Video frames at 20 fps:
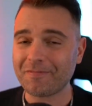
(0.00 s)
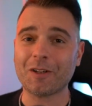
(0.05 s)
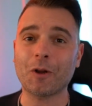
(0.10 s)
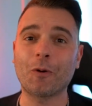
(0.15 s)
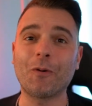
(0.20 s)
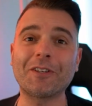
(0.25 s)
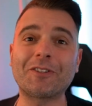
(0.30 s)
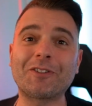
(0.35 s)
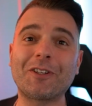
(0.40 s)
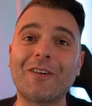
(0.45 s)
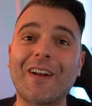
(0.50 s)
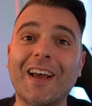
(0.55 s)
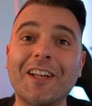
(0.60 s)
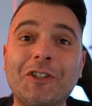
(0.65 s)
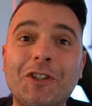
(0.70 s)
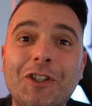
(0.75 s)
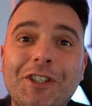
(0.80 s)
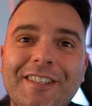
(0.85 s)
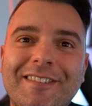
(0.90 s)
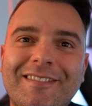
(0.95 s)
Questa è una
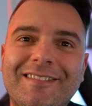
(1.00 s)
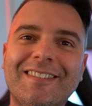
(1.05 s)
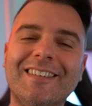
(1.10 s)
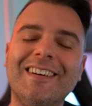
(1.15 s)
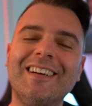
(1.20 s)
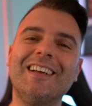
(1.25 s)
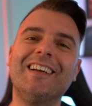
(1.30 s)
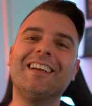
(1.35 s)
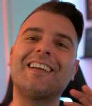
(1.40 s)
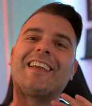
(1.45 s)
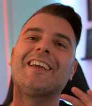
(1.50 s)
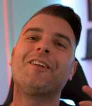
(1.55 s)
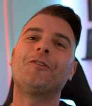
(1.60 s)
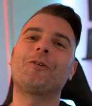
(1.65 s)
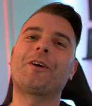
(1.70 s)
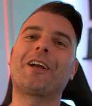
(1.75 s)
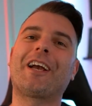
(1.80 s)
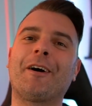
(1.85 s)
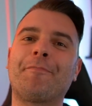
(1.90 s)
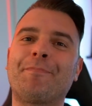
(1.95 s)
cheat che
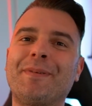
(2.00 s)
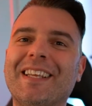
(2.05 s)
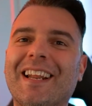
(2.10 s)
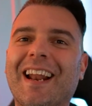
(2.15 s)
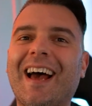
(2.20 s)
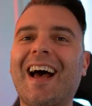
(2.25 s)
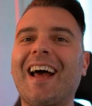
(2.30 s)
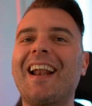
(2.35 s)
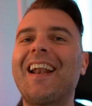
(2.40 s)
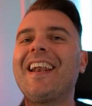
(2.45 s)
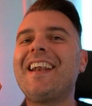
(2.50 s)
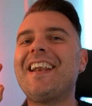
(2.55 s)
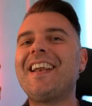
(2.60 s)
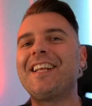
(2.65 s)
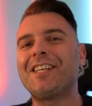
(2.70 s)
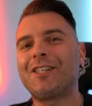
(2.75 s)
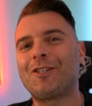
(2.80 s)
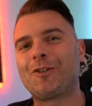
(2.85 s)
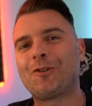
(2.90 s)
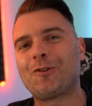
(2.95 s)
non capirà
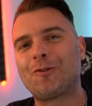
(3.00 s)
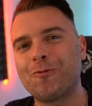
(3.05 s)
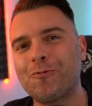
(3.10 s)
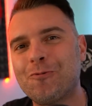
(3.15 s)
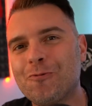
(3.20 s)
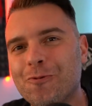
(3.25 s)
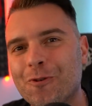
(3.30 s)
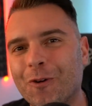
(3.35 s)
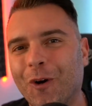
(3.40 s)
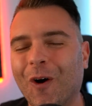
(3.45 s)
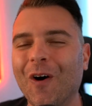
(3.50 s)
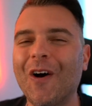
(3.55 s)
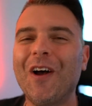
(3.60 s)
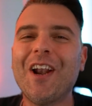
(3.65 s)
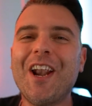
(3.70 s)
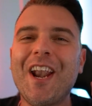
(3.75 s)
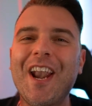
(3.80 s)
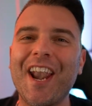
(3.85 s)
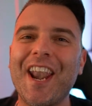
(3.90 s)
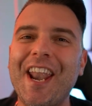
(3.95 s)
nessuno.
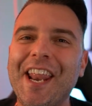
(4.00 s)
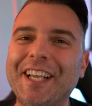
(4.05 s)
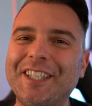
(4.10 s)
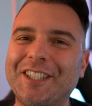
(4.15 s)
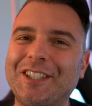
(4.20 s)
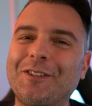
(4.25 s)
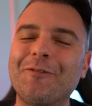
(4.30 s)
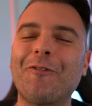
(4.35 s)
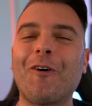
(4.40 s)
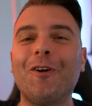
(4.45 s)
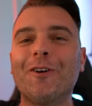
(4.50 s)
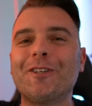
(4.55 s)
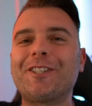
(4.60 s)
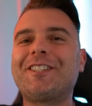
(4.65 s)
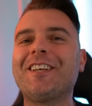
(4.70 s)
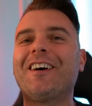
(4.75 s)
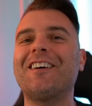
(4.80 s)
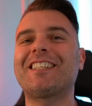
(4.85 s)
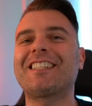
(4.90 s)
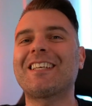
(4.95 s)
Ness voglio
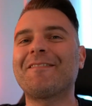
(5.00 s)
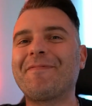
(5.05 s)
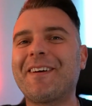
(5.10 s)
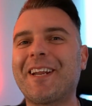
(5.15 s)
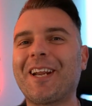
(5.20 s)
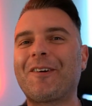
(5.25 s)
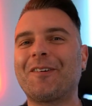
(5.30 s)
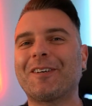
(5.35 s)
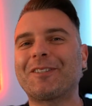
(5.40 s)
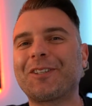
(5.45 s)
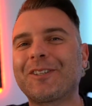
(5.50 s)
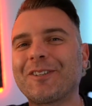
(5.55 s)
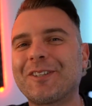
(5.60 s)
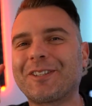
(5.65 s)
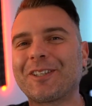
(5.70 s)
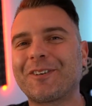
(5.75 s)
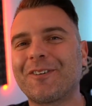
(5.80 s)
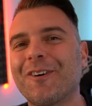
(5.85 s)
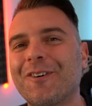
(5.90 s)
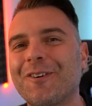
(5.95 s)
sapere qua sotto
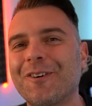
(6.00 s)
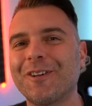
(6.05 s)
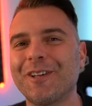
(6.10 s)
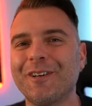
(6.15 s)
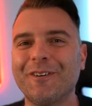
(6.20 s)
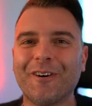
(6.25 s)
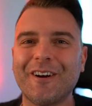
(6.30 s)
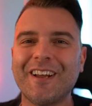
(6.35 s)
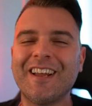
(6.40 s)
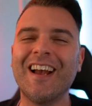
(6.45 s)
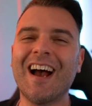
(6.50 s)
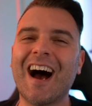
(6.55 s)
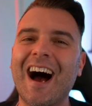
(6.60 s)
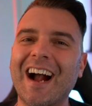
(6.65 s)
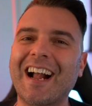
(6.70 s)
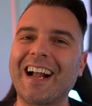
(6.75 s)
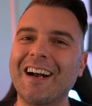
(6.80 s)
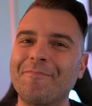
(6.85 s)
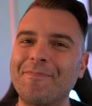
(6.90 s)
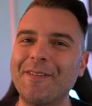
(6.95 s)
se qualcuno di voi
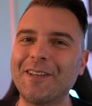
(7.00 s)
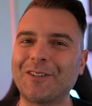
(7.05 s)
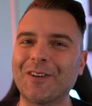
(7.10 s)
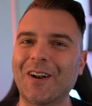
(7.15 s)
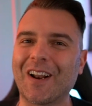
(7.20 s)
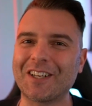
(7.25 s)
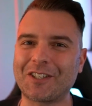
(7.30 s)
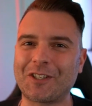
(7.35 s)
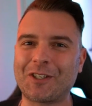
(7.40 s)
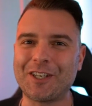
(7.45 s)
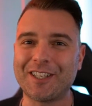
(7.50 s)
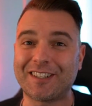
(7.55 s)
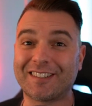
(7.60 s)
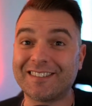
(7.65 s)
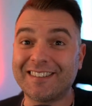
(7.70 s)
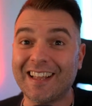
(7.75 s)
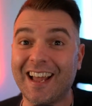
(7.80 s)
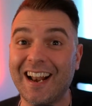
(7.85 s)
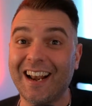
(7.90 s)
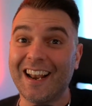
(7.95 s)
ha capito la cheat
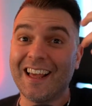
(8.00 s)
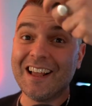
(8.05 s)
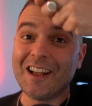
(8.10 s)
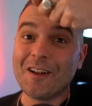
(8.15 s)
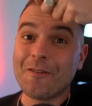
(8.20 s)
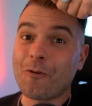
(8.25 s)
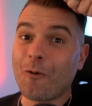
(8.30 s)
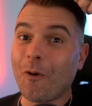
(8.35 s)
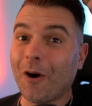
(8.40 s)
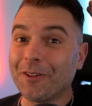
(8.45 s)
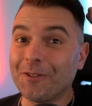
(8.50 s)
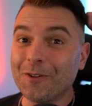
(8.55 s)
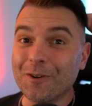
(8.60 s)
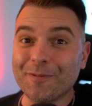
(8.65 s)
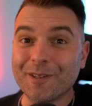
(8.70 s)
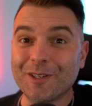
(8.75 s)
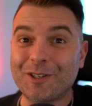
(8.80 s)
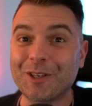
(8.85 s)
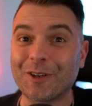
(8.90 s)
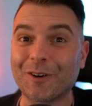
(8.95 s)
del quando
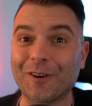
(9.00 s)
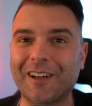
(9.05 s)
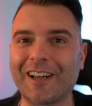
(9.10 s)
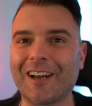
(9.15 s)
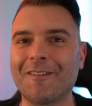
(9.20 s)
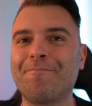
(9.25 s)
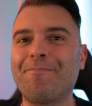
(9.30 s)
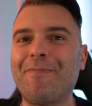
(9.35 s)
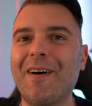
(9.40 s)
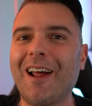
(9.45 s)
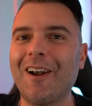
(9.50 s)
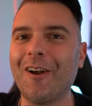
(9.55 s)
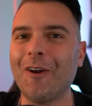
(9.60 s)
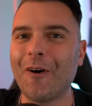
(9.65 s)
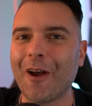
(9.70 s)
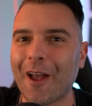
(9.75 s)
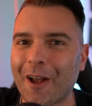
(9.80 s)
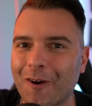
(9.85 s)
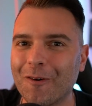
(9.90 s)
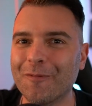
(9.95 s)
mi giro il cappello
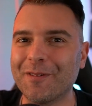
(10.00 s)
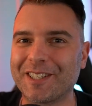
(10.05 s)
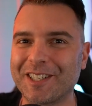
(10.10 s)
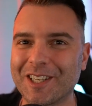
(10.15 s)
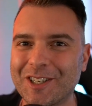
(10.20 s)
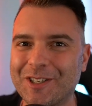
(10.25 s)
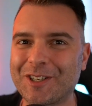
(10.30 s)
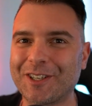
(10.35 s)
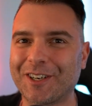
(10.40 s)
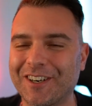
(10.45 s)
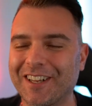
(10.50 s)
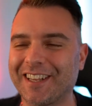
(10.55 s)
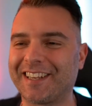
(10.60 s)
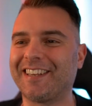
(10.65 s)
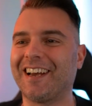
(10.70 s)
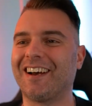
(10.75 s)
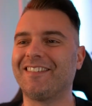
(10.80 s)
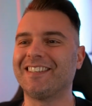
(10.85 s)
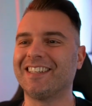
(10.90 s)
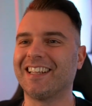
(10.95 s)
è come se giro le
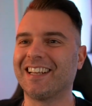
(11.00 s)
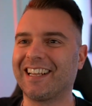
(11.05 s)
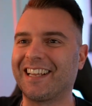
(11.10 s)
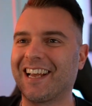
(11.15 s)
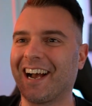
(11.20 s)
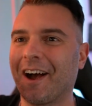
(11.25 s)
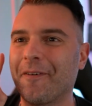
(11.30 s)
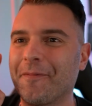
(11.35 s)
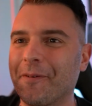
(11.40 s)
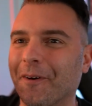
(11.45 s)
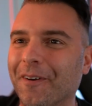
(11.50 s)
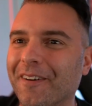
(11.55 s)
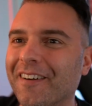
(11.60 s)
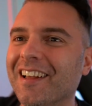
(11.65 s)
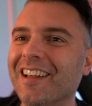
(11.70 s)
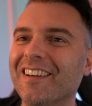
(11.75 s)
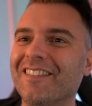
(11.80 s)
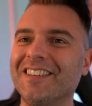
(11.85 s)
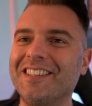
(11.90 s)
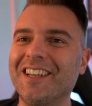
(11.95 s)
chiavi del camion.
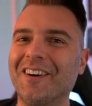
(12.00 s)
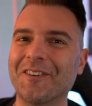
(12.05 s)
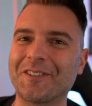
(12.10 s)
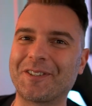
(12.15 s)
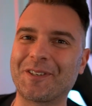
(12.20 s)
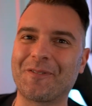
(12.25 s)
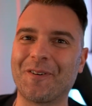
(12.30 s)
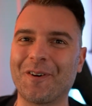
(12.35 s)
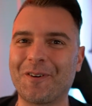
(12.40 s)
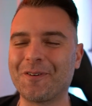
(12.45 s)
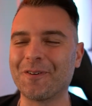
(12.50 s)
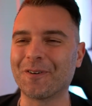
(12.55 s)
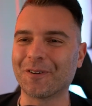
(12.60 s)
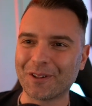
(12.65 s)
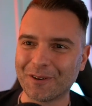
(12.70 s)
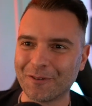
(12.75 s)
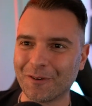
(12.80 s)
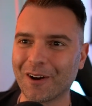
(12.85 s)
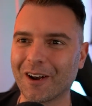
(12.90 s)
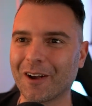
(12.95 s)
Vediamo se qualcuno
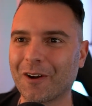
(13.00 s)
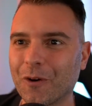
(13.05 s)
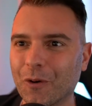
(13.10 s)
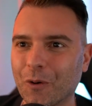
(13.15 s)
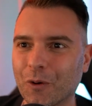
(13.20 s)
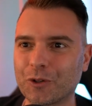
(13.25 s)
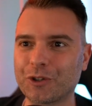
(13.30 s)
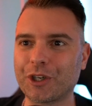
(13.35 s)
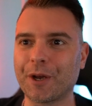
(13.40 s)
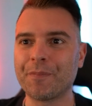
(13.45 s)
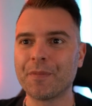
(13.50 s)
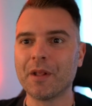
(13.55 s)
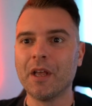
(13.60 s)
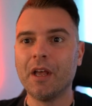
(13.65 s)
di voi la conosce.